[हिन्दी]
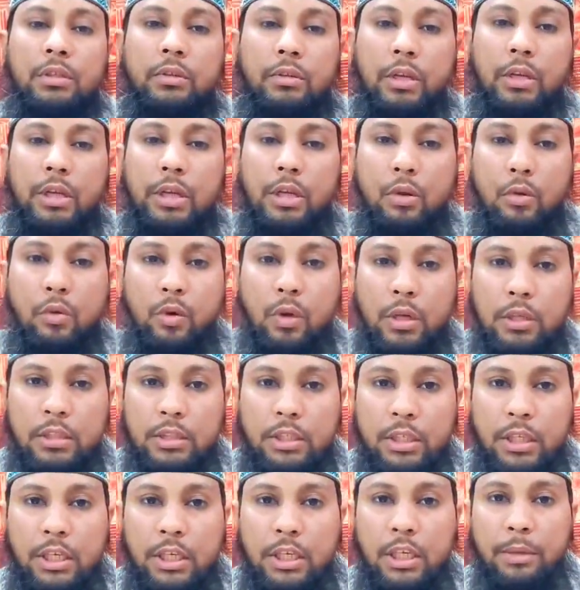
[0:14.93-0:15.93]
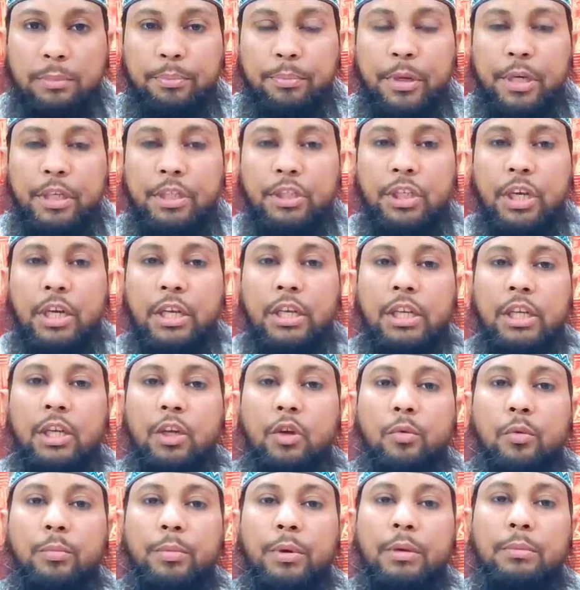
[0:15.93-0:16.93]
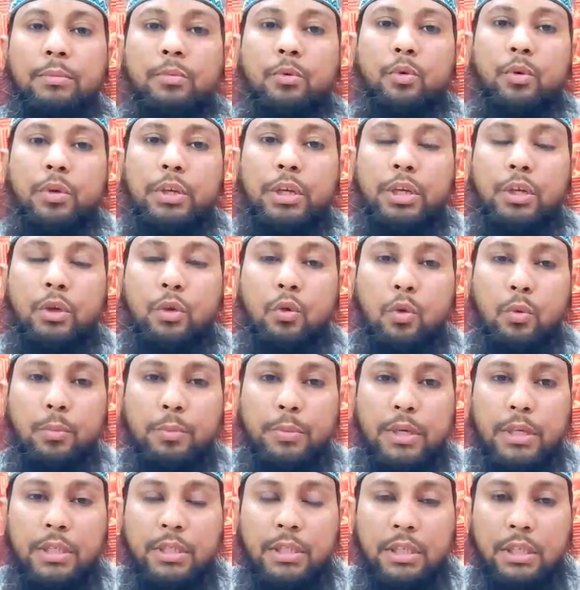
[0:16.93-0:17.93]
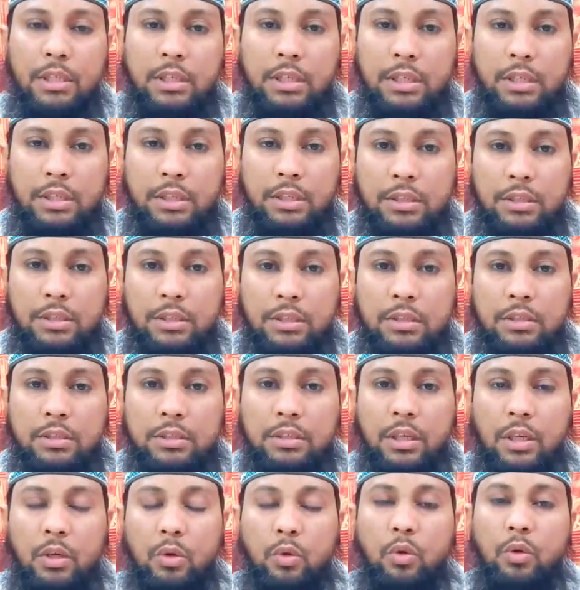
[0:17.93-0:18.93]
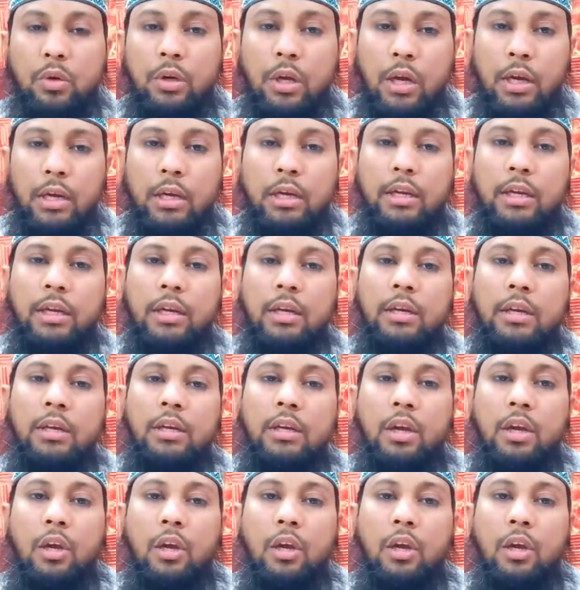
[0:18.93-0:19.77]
सवाल का खुलासा ये कि पेशानी के ऊपर पूरी टोपी से सर को ढक लेना